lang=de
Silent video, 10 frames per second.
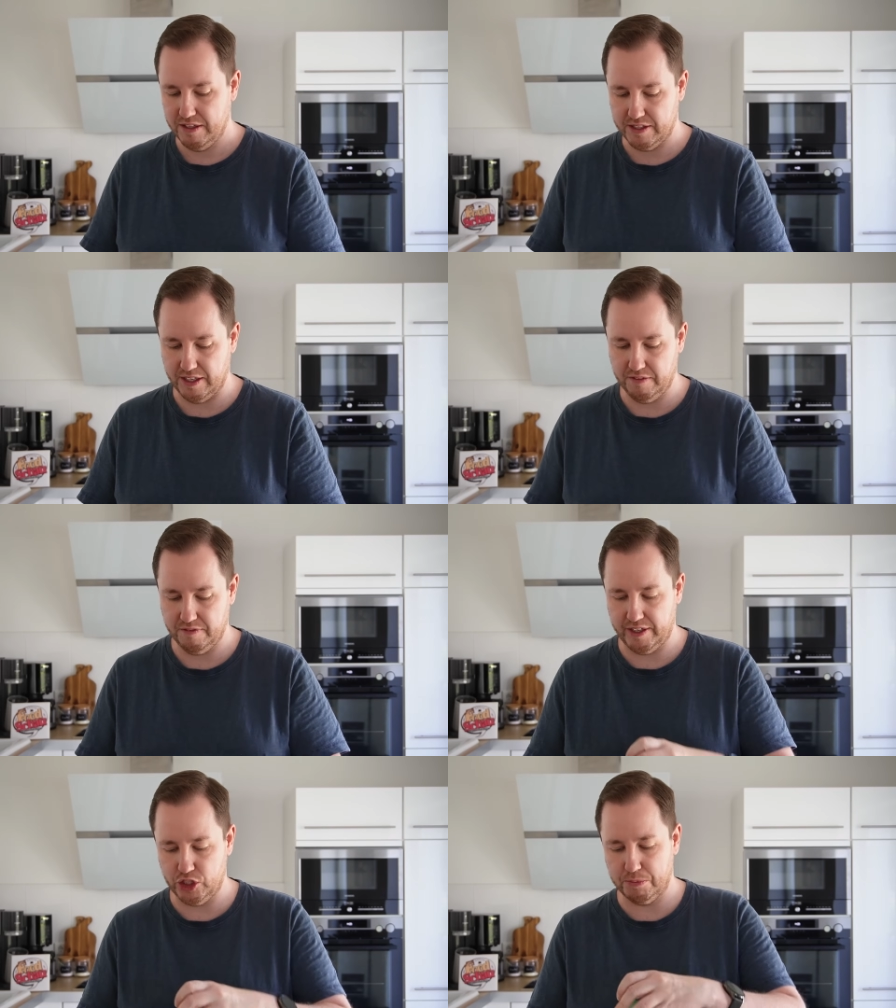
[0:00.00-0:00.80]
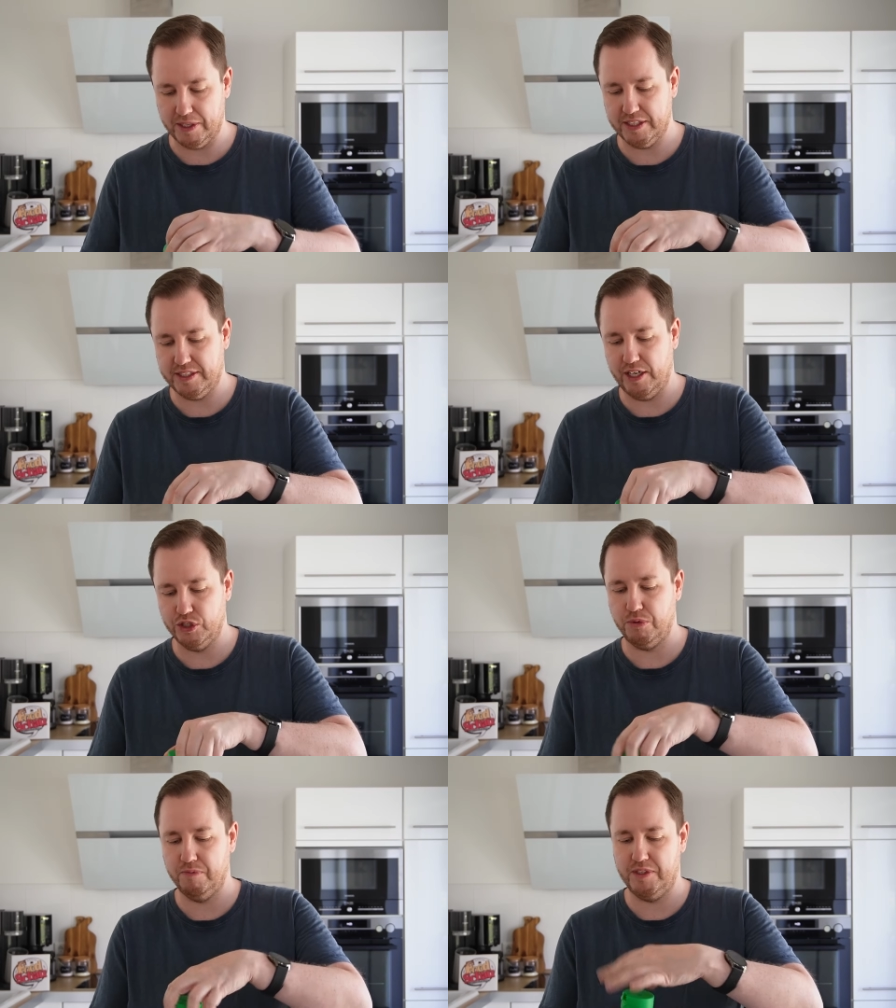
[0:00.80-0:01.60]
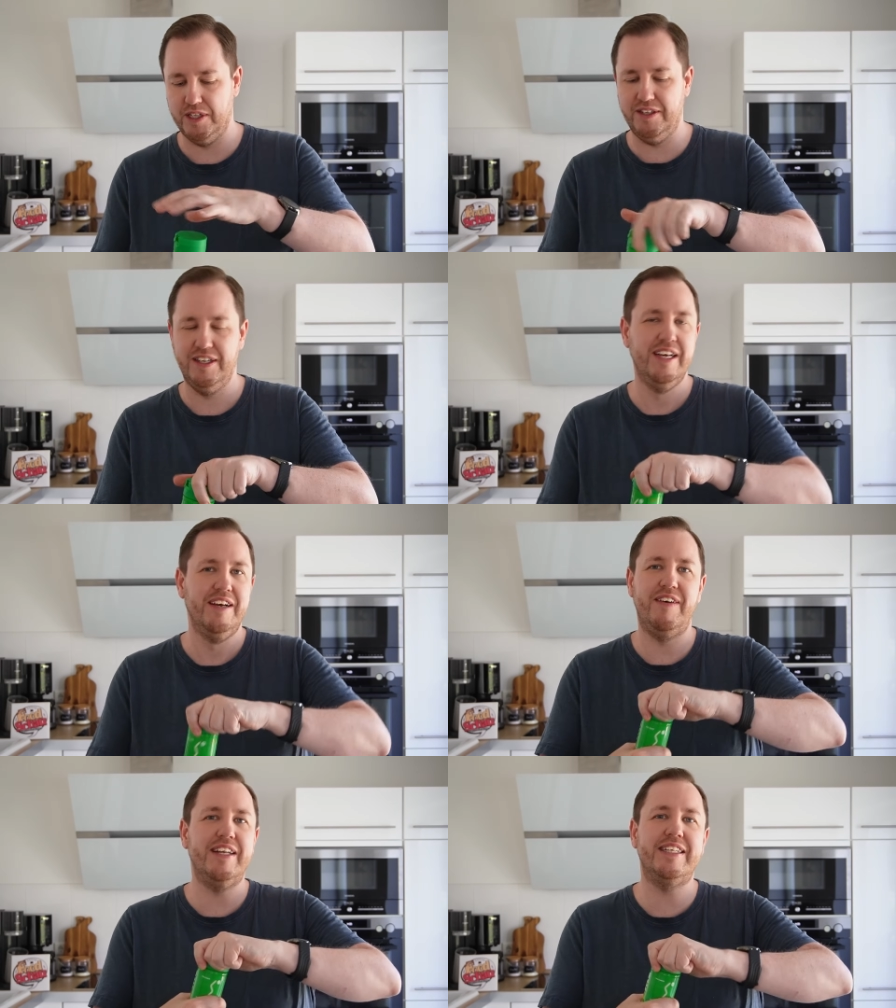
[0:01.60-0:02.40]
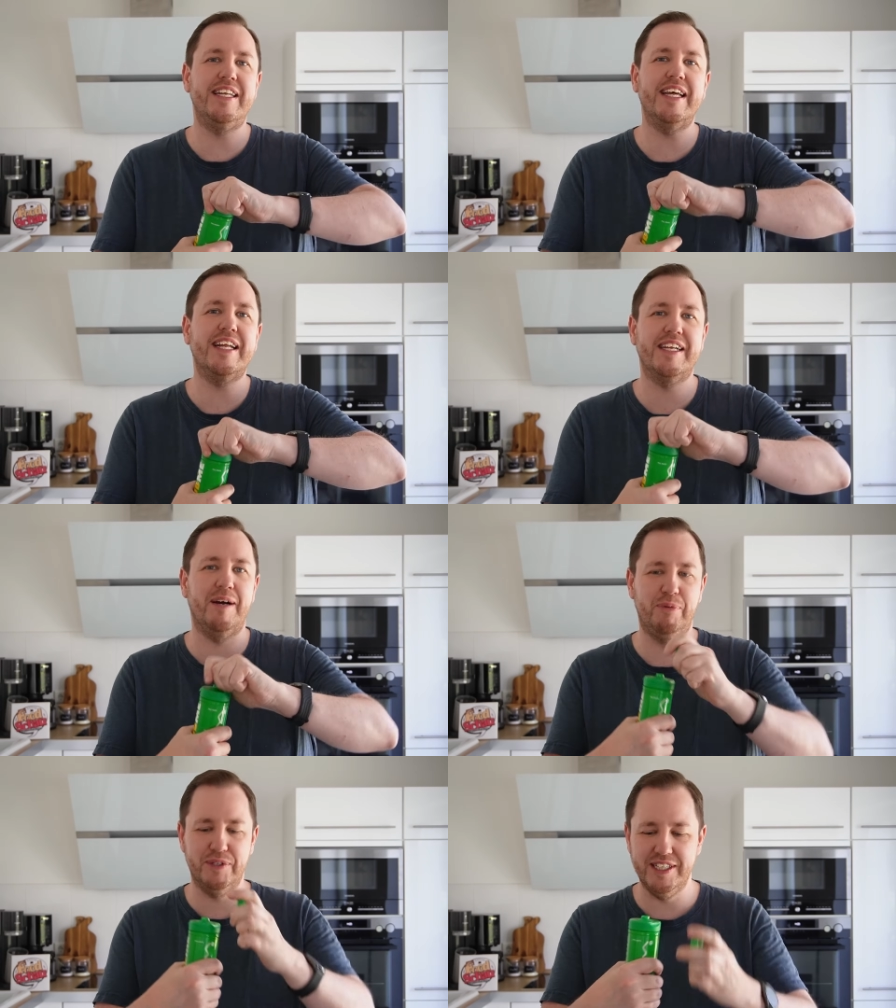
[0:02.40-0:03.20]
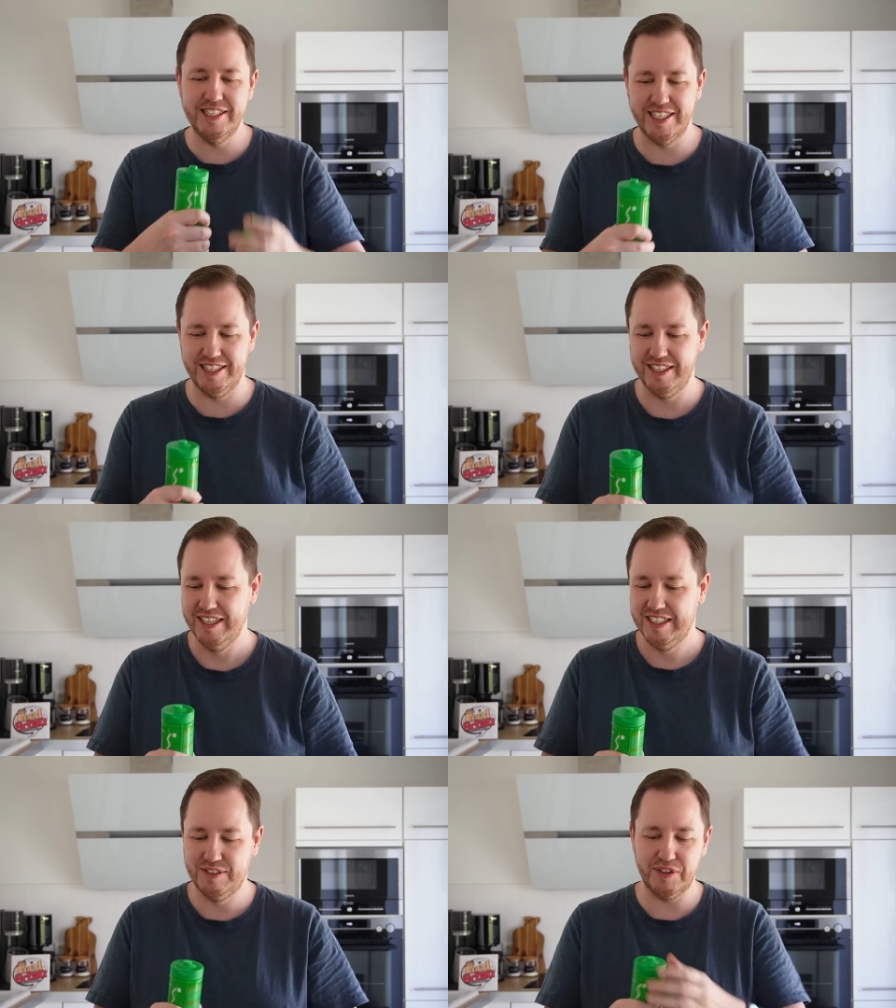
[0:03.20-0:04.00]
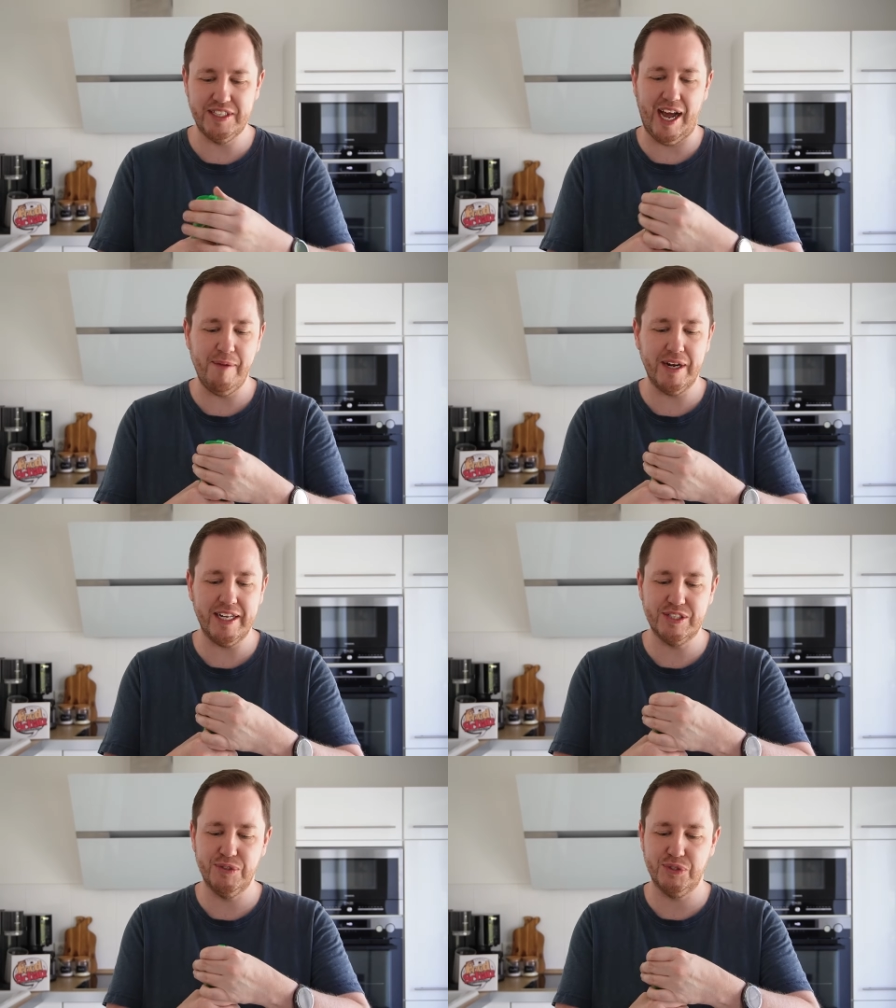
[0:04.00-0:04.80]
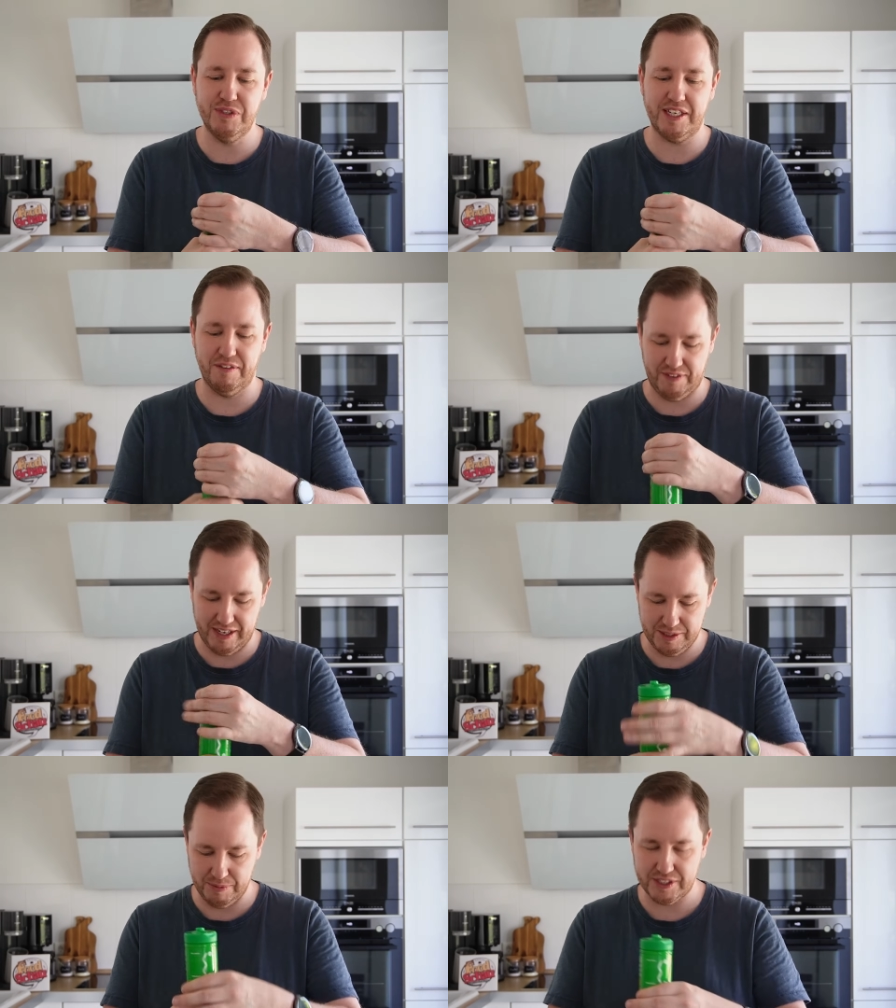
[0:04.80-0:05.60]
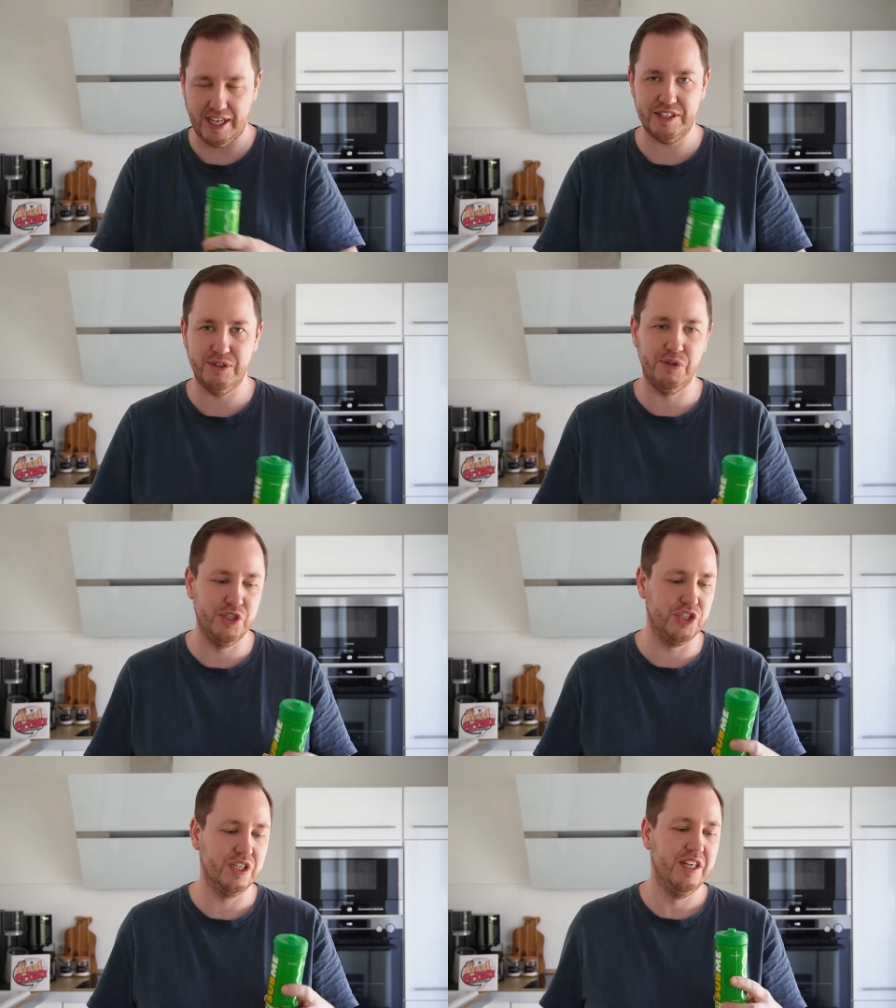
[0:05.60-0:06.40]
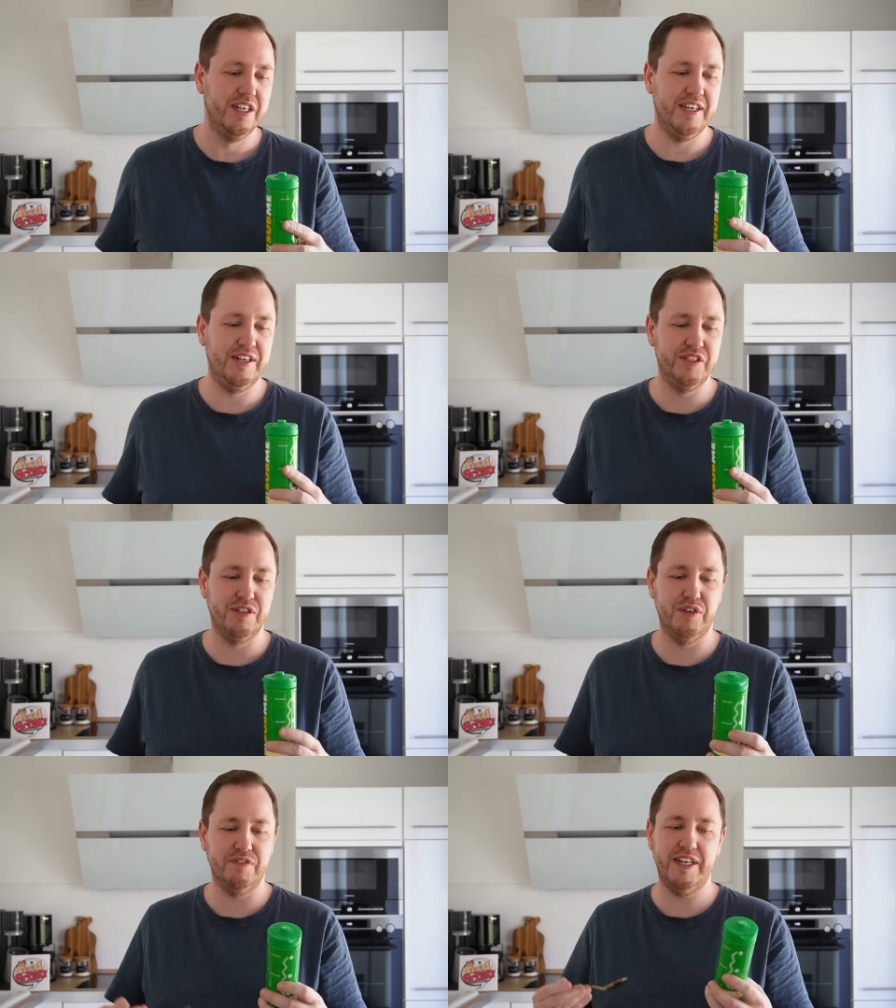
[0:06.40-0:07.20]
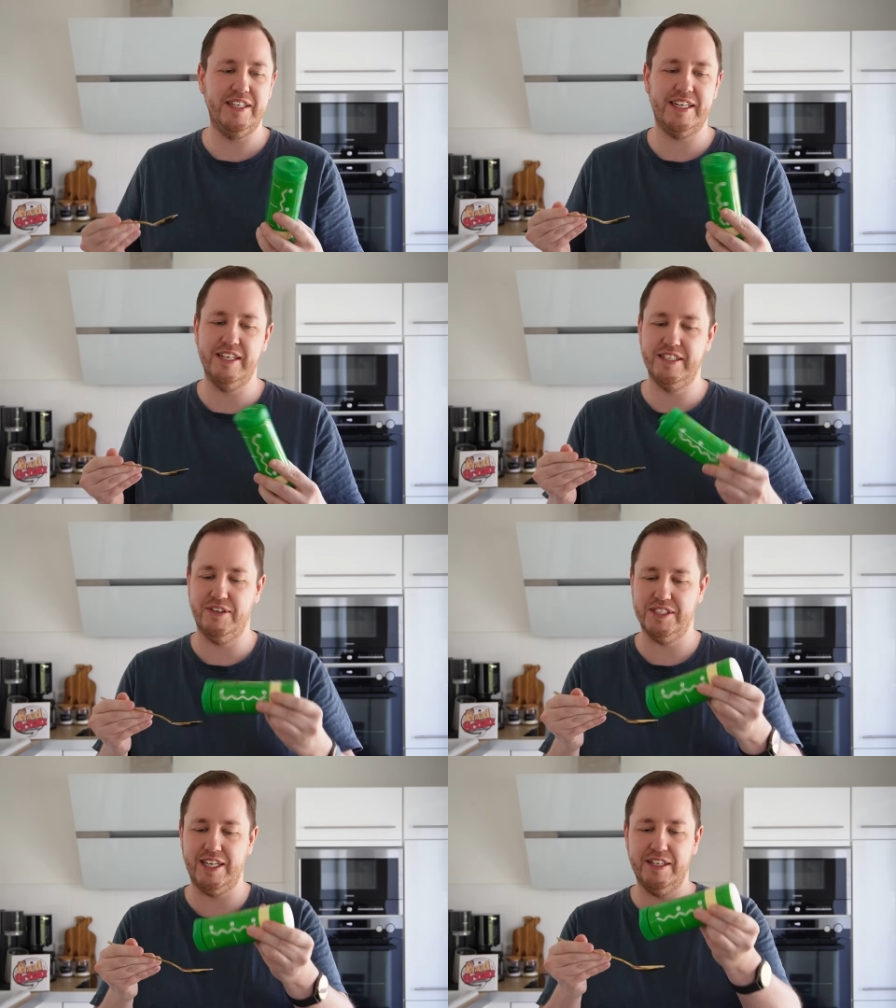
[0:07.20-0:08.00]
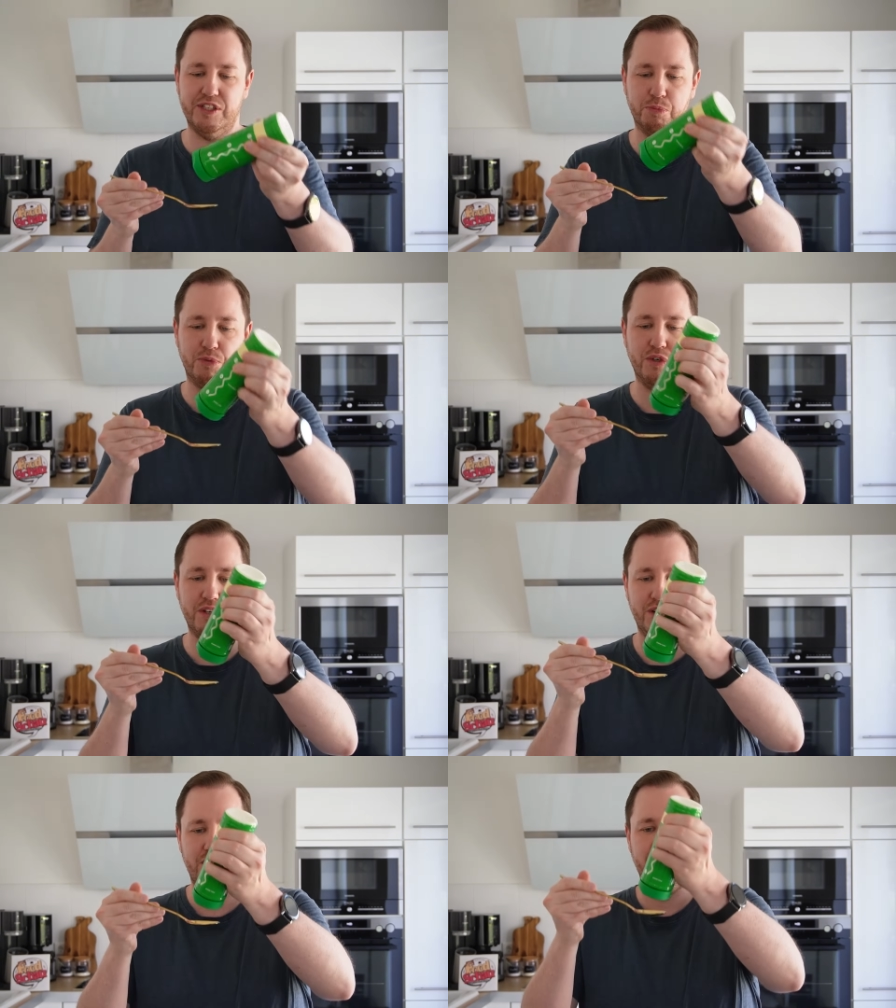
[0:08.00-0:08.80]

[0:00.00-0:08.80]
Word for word: Denn vielleicht schmeckt das ja auch so, weil der Deckel kaputt ist. Ist wirklich einmal ganz kurz runtergefallen, ist mir aus der Hand gerutscht äh, und sofort war der Deckel in tausend Teile gesprungen.